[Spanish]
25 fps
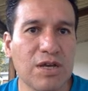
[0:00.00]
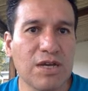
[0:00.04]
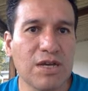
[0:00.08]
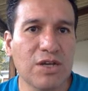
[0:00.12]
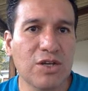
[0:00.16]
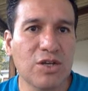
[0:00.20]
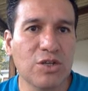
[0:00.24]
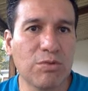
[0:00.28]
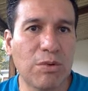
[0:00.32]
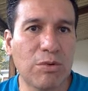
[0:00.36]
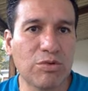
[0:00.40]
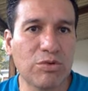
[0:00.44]

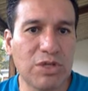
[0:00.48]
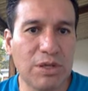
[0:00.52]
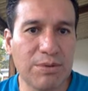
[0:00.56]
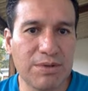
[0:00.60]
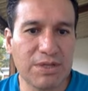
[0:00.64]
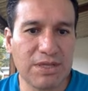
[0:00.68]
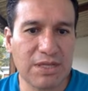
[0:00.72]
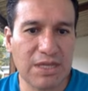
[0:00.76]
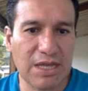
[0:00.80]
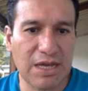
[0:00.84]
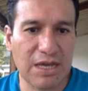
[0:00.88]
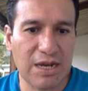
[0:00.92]
Nos vamos a
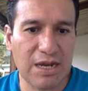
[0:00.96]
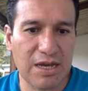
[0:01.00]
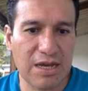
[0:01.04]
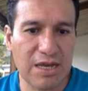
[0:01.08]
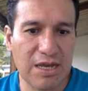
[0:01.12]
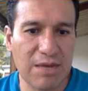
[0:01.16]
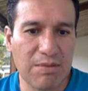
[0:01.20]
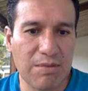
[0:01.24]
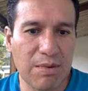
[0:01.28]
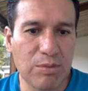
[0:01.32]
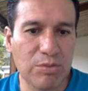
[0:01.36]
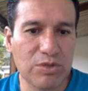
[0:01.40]
ventana y
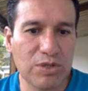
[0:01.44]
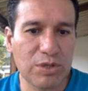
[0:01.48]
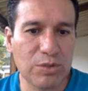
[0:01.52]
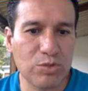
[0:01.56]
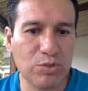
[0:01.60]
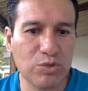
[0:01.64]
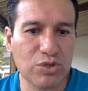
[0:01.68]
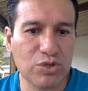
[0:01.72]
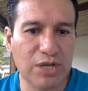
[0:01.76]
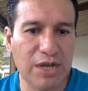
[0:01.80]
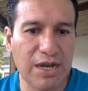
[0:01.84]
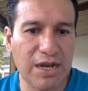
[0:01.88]
vamos a
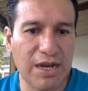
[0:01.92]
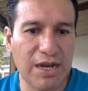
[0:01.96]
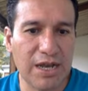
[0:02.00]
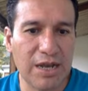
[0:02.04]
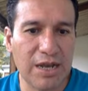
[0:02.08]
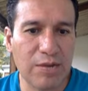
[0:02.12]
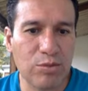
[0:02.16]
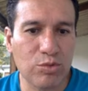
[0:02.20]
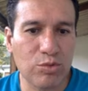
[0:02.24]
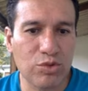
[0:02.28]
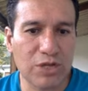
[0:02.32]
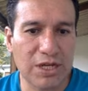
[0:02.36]
buscar el
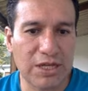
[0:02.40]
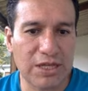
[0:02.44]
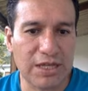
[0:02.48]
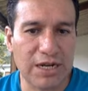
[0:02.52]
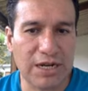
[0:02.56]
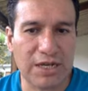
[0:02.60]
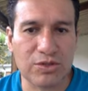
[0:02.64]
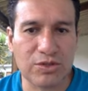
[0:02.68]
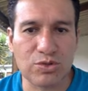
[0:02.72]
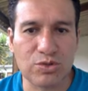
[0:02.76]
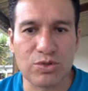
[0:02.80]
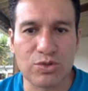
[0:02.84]
busca
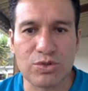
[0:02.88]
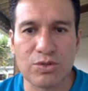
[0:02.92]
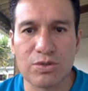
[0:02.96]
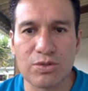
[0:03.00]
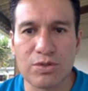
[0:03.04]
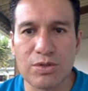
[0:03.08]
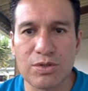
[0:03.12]
trazos.